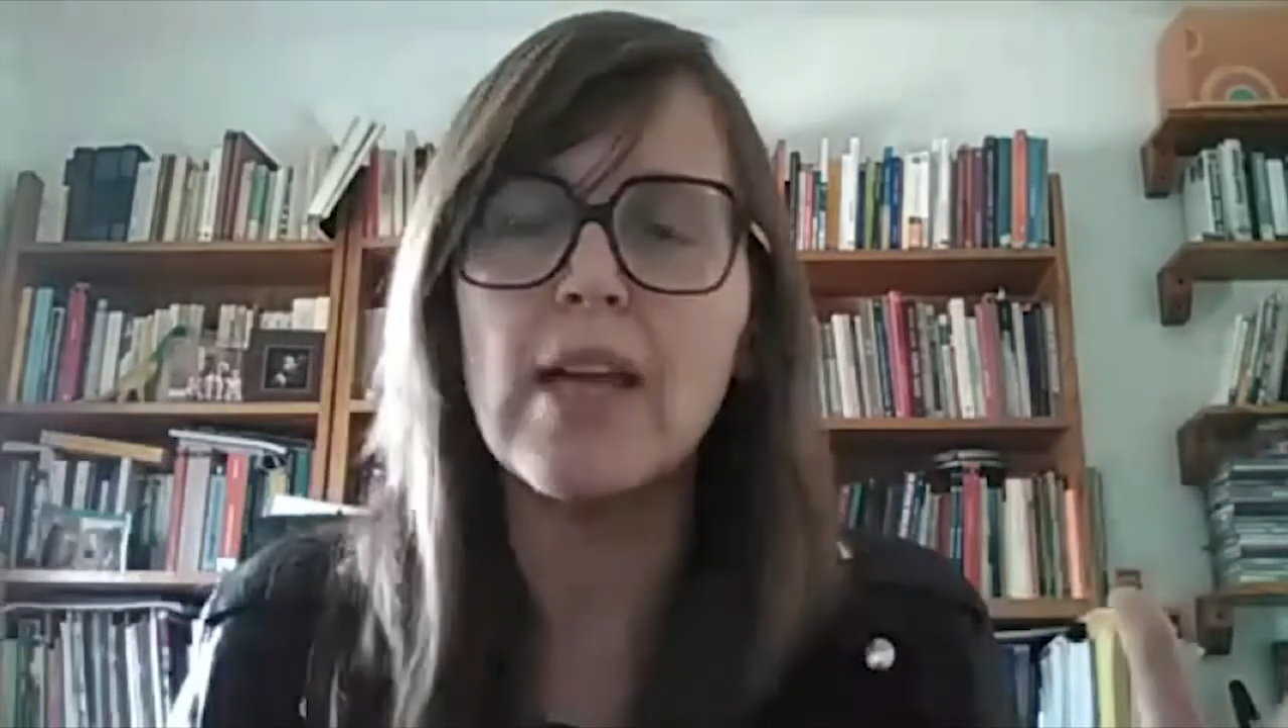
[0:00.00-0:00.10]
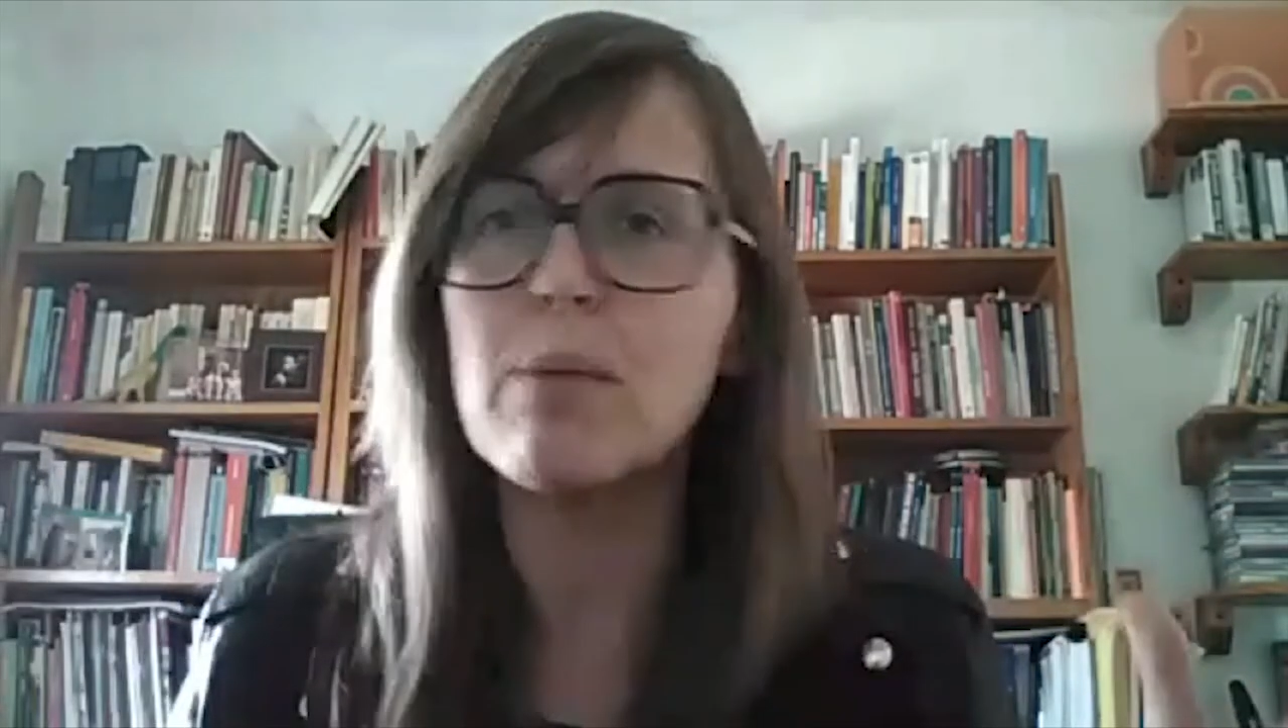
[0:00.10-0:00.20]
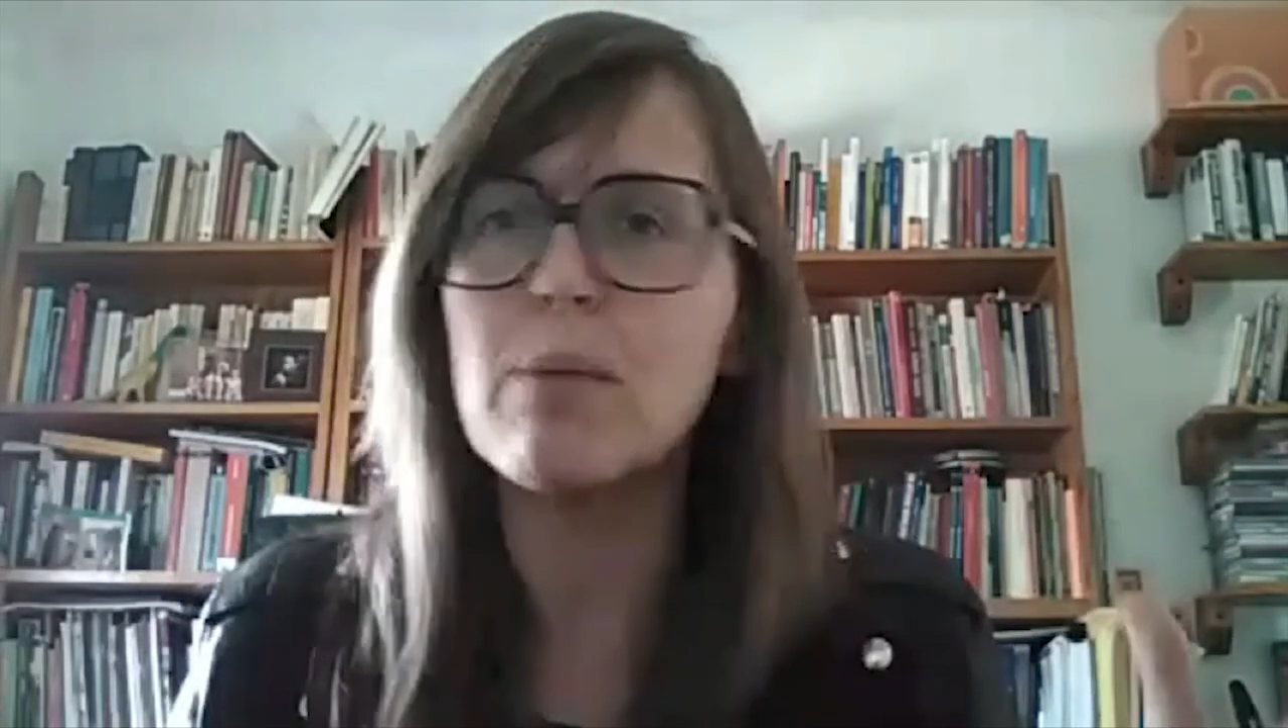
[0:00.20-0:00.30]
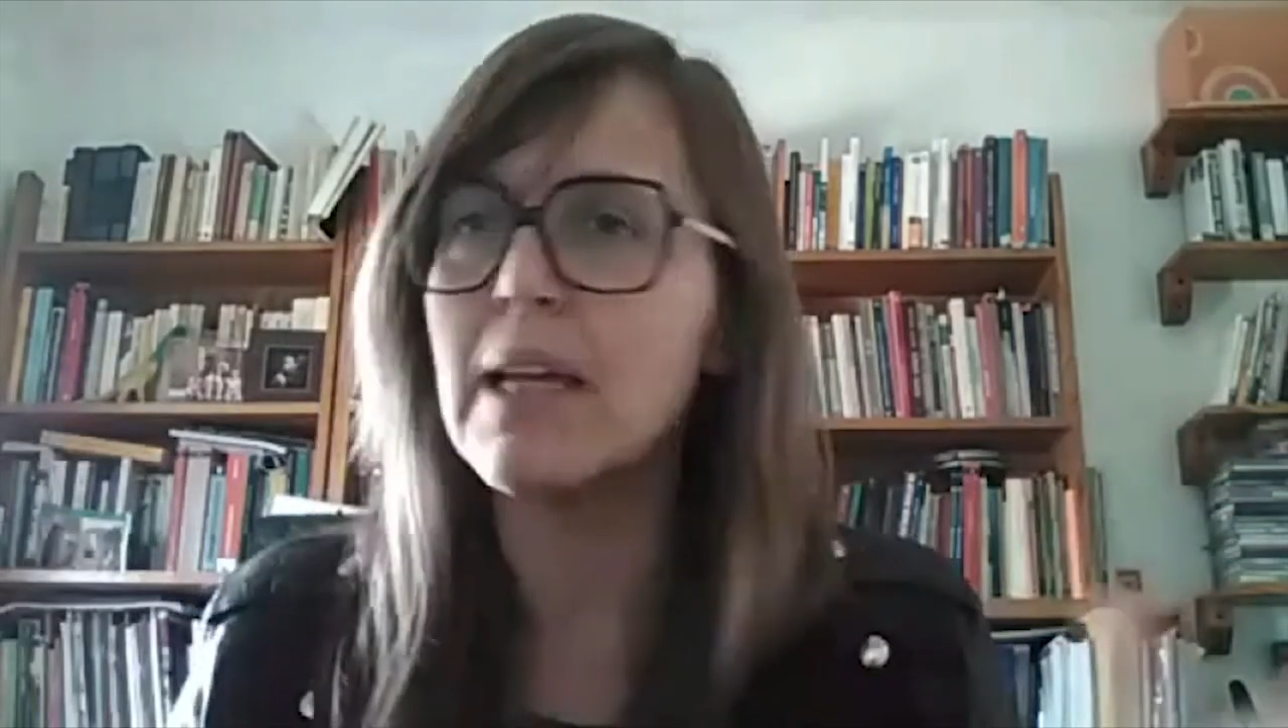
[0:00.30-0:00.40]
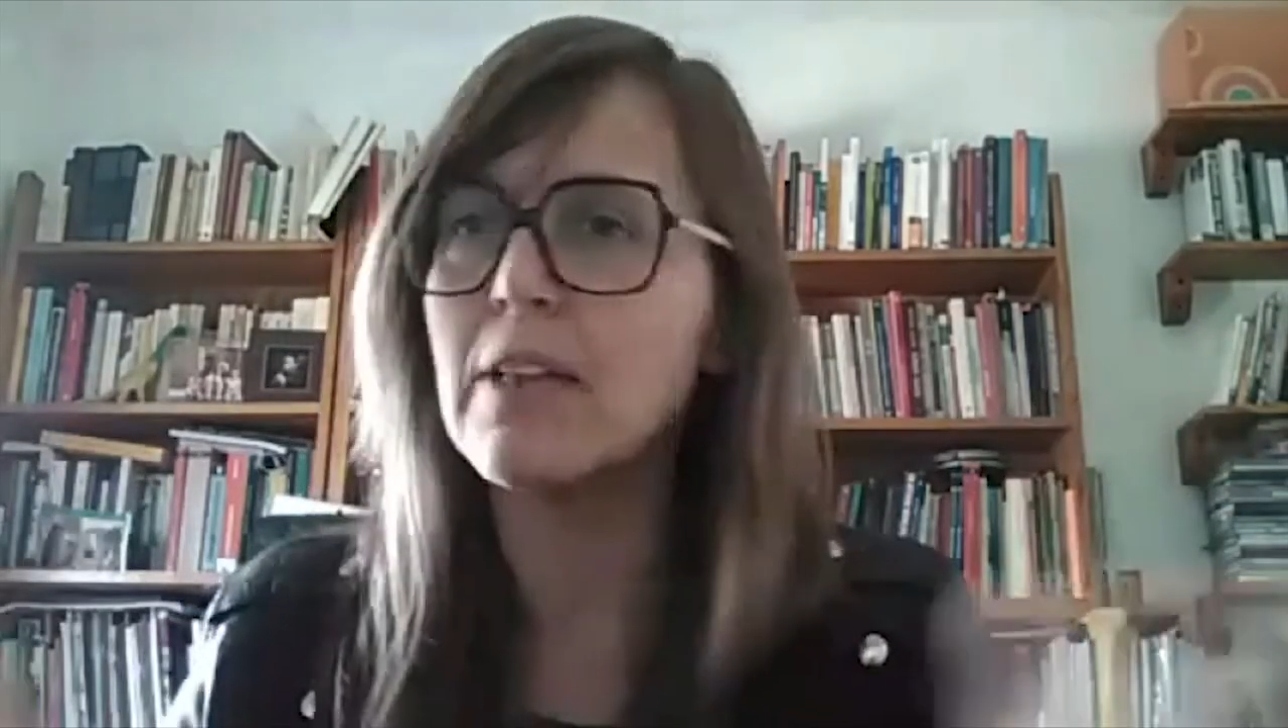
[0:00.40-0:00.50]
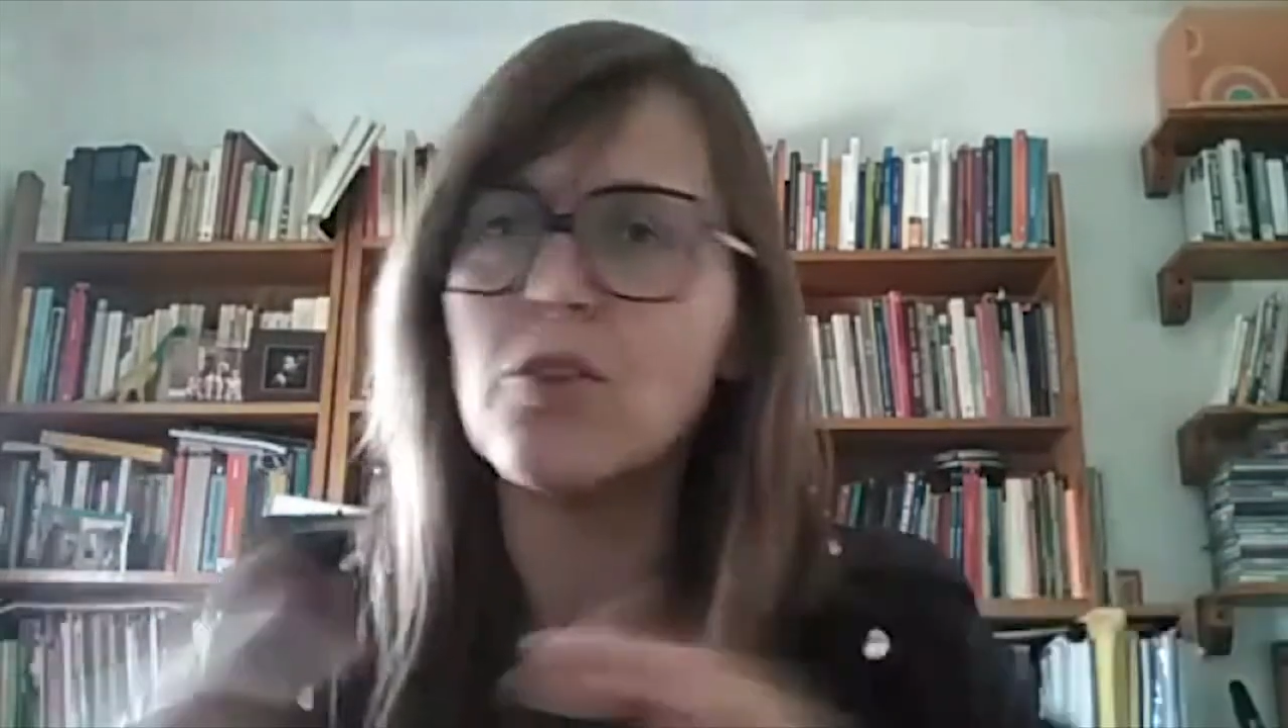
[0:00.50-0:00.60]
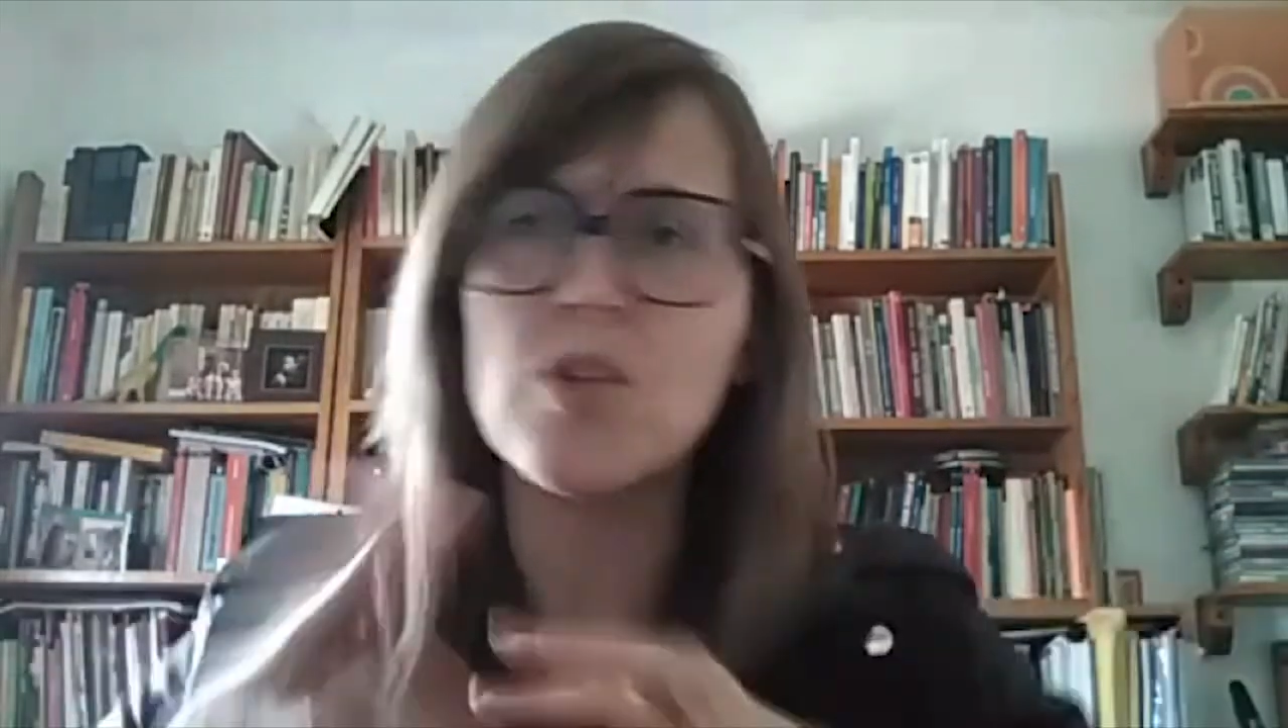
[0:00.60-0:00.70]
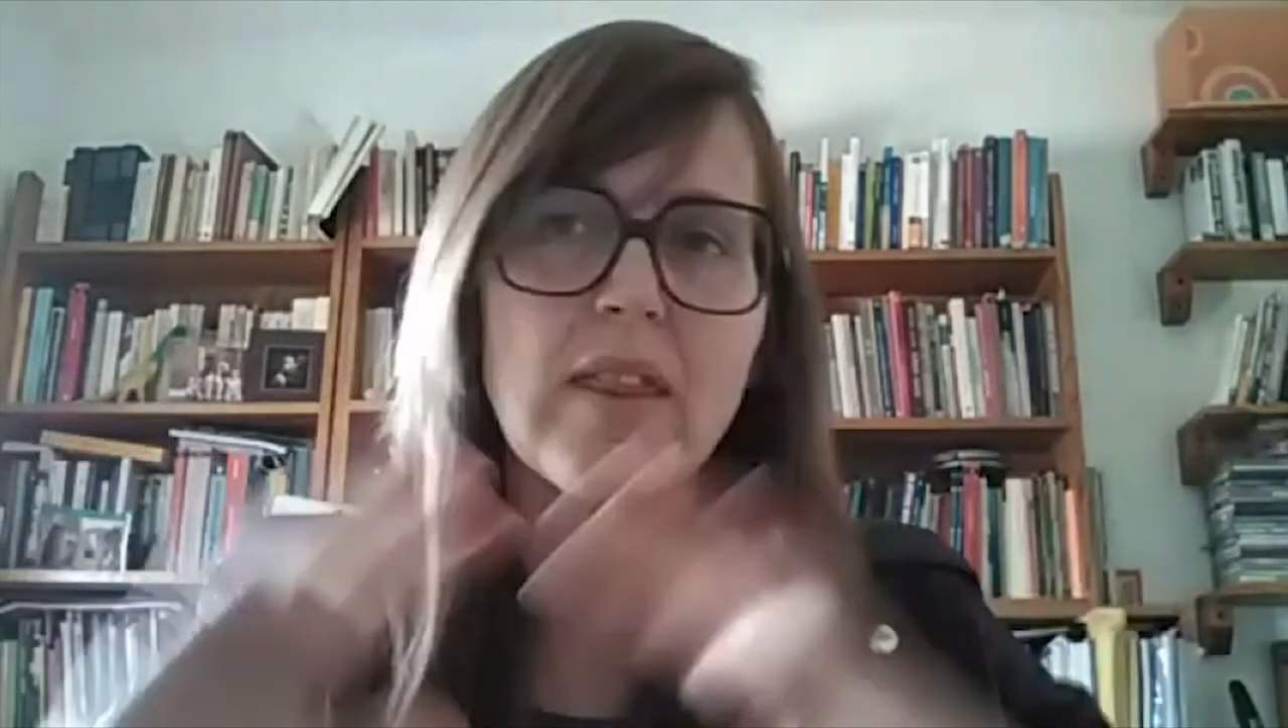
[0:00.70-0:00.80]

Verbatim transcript: de alimentos,